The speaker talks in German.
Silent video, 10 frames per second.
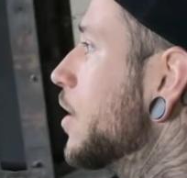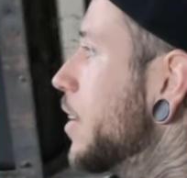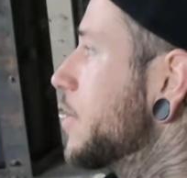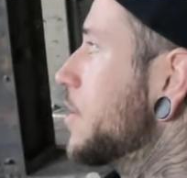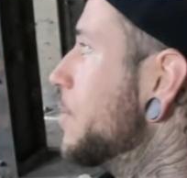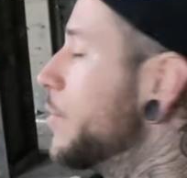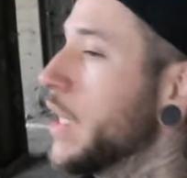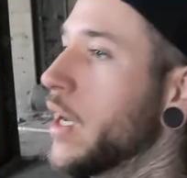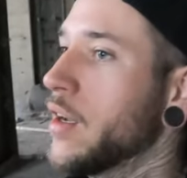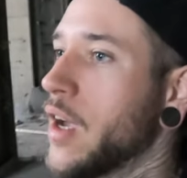Das ist eine
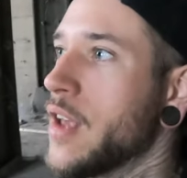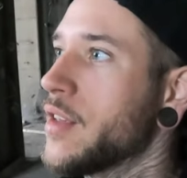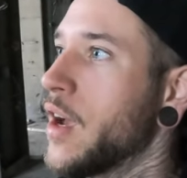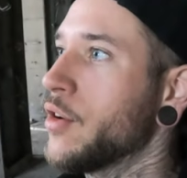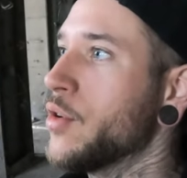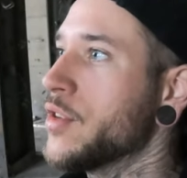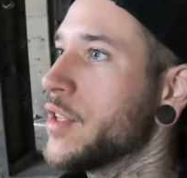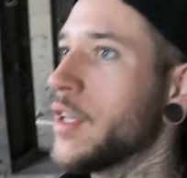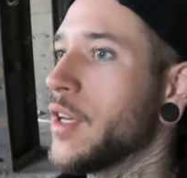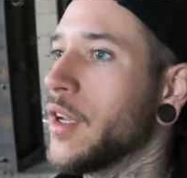mega krasse
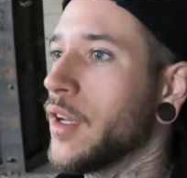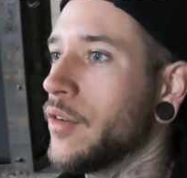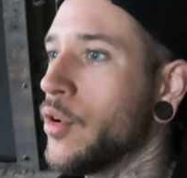Akustik hier drin.